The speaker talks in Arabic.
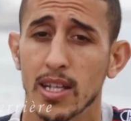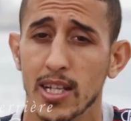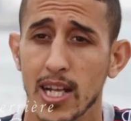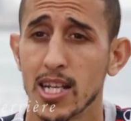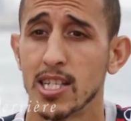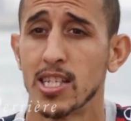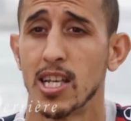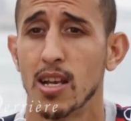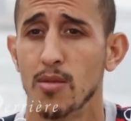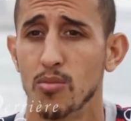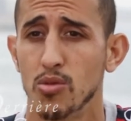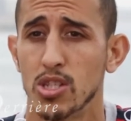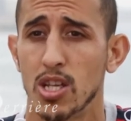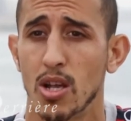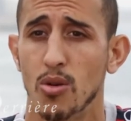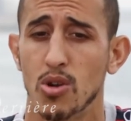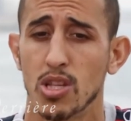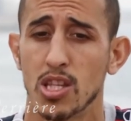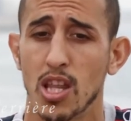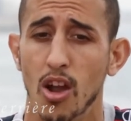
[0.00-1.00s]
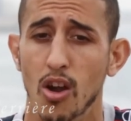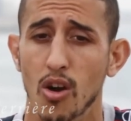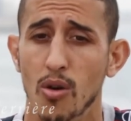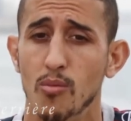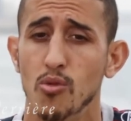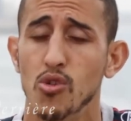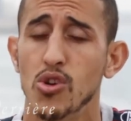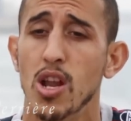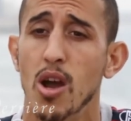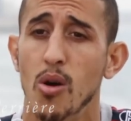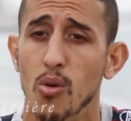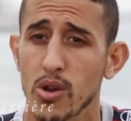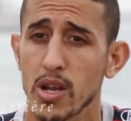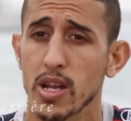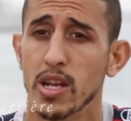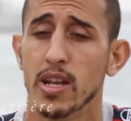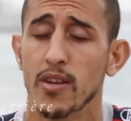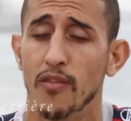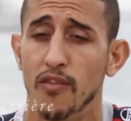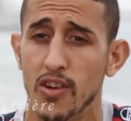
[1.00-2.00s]
تحسن المستوى تاعهم ولاو
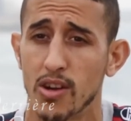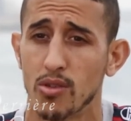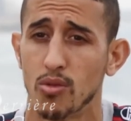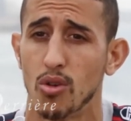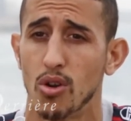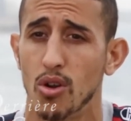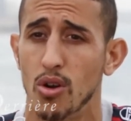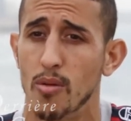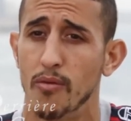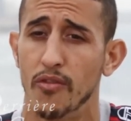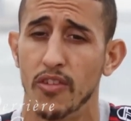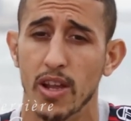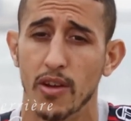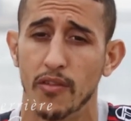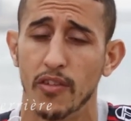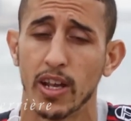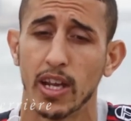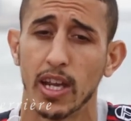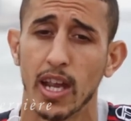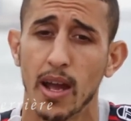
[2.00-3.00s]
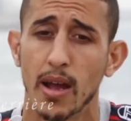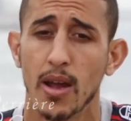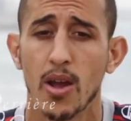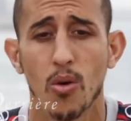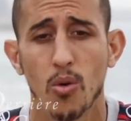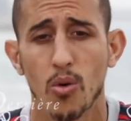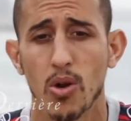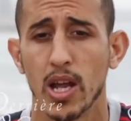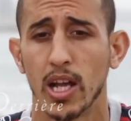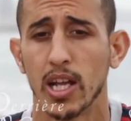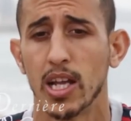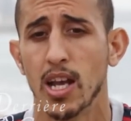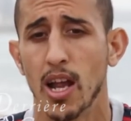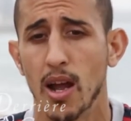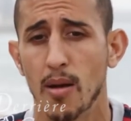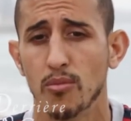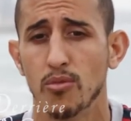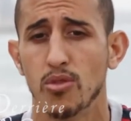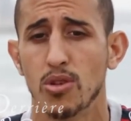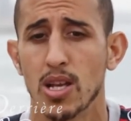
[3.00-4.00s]
يفرضوا روحهم في افريقيا ولكن
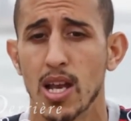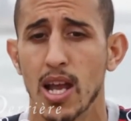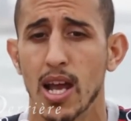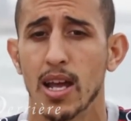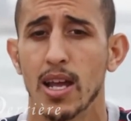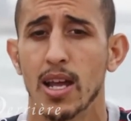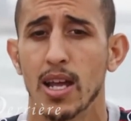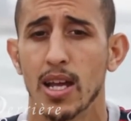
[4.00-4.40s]
الحمد لله